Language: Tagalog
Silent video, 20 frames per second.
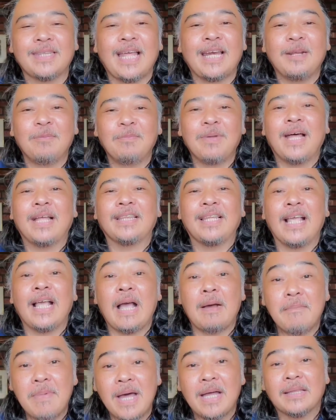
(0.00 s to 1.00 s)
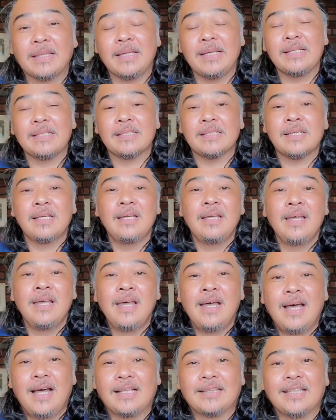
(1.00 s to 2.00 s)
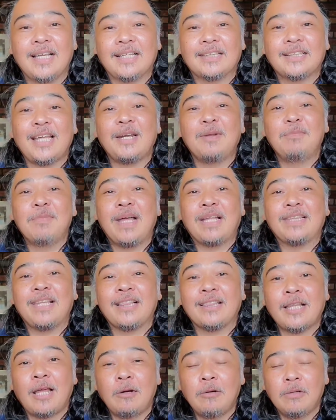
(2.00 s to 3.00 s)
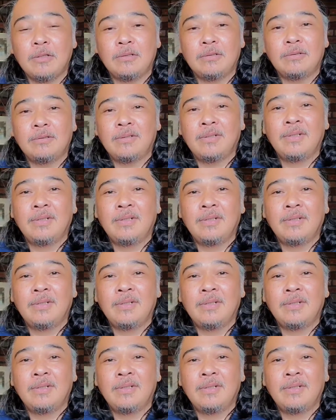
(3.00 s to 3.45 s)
tanim nating kamatis at uh, tanim natin talong